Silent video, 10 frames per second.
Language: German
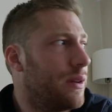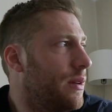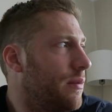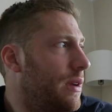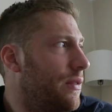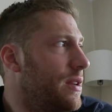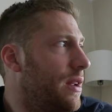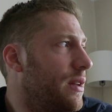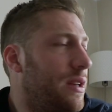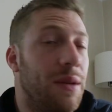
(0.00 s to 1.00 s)
Ähm, er will
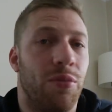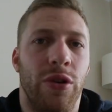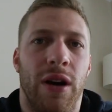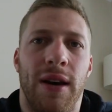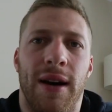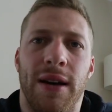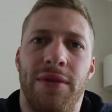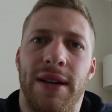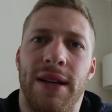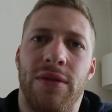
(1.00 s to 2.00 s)
dann richtig brutal
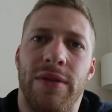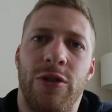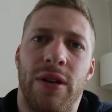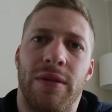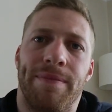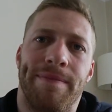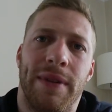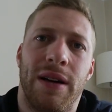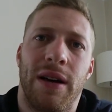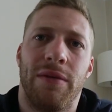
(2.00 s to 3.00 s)
hart werden, wird dann
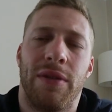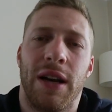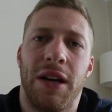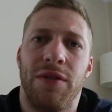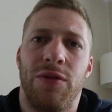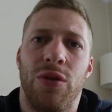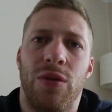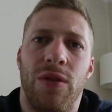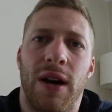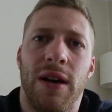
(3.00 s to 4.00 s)
ja, relativ dünn
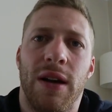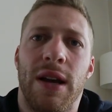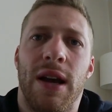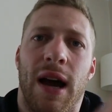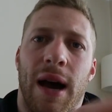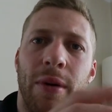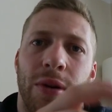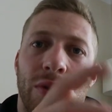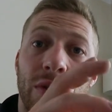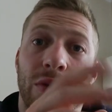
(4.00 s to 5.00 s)
und flach,
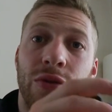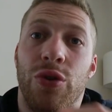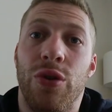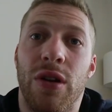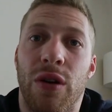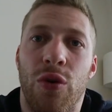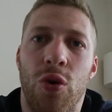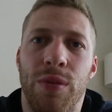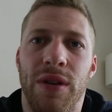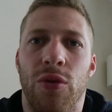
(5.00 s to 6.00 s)
aber dünn auf
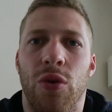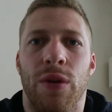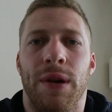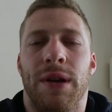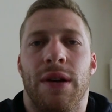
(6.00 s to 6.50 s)
hohem Niveau.